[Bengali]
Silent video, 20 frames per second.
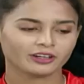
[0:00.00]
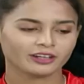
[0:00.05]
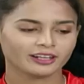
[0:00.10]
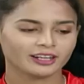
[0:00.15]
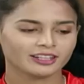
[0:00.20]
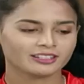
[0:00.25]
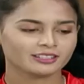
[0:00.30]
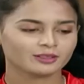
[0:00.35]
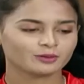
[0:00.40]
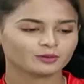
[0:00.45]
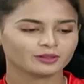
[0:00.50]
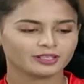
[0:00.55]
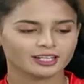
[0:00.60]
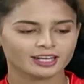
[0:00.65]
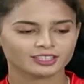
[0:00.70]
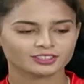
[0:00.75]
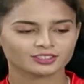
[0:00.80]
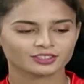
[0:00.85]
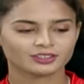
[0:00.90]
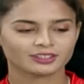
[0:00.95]
হয় না যে উনি
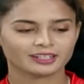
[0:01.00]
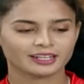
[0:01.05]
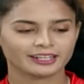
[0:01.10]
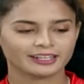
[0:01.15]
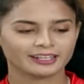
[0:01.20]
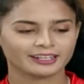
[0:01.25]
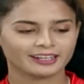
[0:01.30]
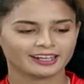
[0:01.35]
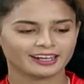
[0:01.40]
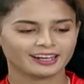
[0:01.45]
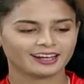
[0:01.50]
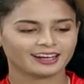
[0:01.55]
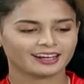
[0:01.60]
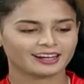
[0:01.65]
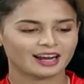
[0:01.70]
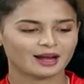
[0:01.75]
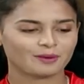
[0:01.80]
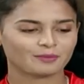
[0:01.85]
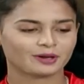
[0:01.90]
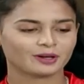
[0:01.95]
একজন নায়িকা
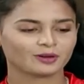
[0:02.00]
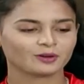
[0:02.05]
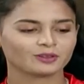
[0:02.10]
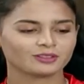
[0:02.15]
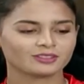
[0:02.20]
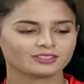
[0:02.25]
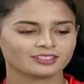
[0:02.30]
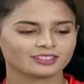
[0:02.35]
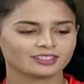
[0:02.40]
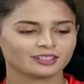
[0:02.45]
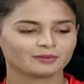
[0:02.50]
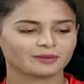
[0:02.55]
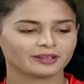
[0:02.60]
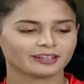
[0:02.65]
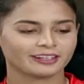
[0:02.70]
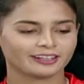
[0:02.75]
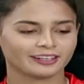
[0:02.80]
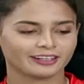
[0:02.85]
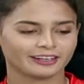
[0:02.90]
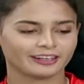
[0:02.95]
আর আমরা হচ্ছি
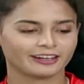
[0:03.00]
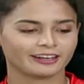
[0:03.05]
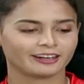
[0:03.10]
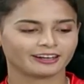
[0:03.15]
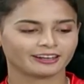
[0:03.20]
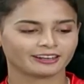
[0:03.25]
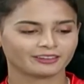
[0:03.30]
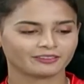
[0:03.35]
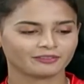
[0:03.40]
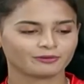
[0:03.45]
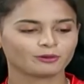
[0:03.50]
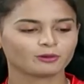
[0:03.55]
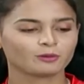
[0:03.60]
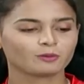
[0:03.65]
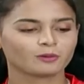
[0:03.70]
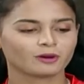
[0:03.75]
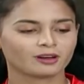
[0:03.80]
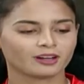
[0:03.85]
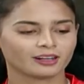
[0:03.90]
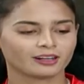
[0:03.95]
মানে
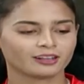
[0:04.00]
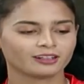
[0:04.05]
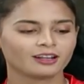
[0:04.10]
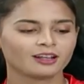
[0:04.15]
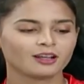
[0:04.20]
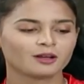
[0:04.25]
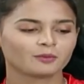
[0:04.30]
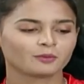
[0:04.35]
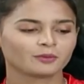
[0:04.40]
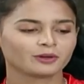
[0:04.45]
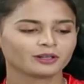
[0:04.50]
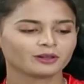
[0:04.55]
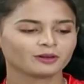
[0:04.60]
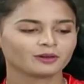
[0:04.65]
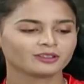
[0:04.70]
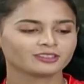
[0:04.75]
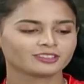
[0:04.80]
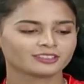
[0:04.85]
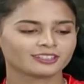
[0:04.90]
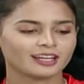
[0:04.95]
ফুটবলার মনে
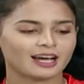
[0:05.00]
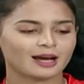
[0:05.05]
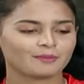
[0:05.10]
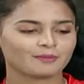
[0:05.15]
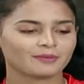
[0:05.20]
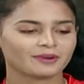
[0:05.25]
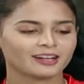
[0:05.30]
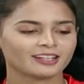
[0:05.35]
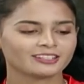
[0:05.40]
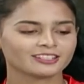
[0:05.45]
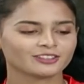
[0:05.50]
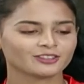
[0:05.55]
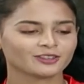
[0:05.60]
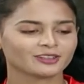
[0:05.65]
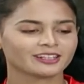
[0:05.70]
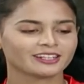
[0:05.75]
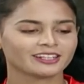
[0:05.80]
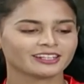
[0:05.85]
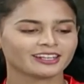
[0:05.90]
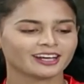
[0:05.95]
হয়েছে যে আমরা যেন
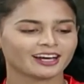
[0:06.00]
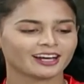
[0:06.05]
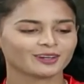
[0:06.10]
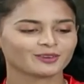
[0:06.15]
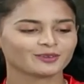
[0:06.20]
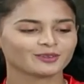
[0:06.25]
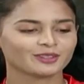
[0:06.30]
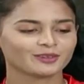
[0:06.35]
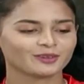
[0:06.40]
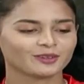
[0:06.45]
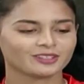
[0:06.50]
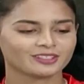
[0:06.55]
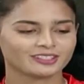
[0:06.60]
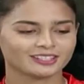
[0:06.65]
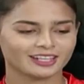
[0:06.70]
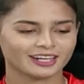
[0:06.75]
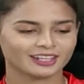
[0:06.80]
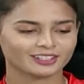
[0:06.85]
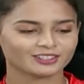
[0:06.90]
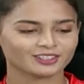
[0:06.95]
কি আর উনি
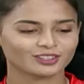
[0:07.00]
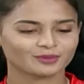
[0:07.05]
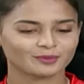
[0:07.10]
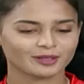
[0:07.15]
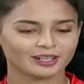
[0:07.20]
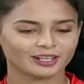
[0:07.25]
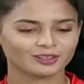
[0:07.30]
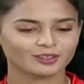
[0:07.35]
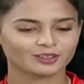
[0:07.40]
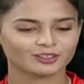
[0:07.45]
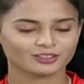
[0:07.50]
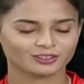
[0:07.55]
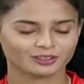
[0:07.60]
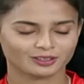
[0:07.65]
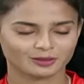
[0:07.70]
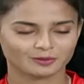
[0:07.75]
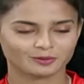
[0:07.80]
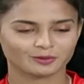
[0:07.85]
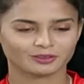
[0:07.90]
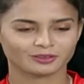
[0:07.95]
হচ্ছে একজন মানে
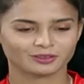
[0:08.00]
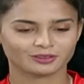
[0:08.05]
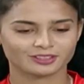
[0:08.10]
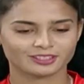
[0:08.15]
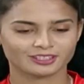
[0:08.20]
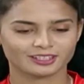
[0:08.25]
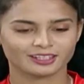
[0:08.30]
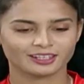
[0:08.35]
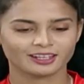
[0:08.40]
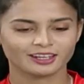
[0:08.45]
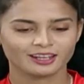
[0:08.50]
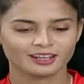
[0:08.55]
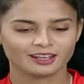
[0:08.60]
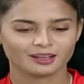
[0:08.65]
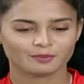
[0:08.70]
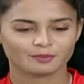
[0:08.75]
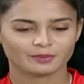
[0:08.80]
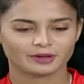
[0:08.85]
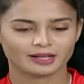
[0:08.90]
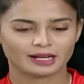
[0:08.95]
দর্শকের মতো যে
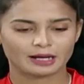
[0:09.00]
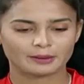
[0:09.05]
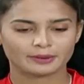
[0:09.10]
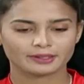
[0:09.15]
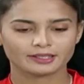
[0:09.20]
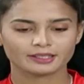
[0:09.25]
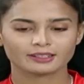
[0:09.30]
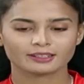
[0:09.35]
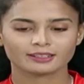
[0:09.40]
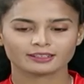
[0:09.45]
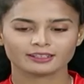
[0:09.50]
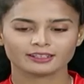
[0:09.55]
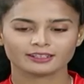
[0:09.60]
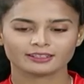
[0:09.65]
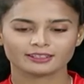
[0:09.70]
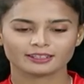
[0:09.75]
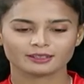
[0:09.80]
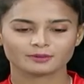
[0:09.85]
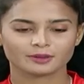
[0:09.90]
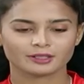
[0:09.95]
মানে আমাদেরকে
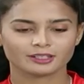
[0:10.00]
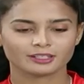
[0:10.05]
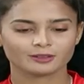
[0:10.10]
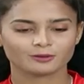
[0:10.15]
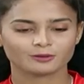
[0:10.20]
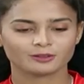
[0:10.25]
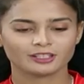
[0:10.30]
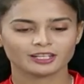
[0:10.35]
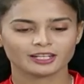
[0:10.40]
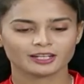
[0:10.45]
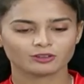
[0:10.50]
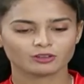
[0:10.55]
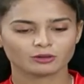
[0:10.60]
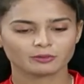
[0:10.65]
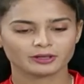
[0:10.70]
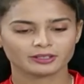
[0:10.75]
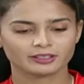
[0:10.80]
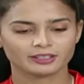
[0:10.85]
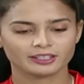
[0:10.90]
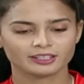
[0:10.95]
দেখে মানে উনি
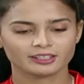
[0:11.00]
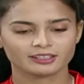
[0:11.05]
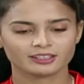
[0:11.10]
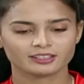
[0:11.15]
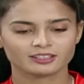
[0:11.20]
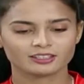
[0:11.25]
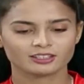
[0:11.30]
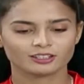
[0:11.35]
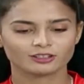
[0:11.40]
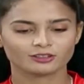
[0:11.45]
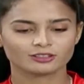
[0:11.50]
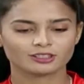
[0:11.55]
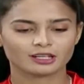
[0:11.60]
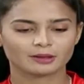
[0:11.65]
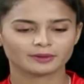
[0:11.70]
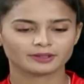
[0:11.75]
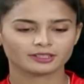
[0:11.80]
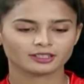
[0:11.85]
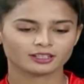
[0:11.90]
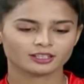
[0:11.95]
এরকম একটা ইতে ছিল যে
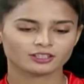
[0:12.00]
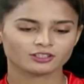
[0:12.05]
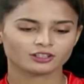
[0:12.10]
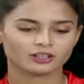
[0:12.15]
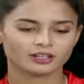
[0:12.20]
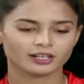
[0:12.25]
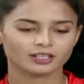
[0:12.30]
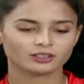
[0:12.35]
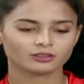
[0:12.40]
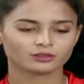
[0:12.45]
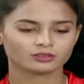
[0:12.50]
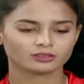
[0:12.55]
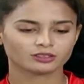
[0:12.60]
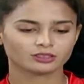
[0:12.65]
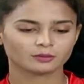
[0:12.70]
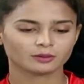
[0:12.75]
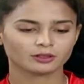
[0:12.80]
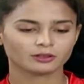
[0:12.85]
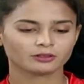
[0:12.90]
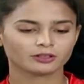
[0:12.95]
আমাদেরকে জড়ায়
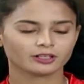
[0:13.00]
ধরছে মানে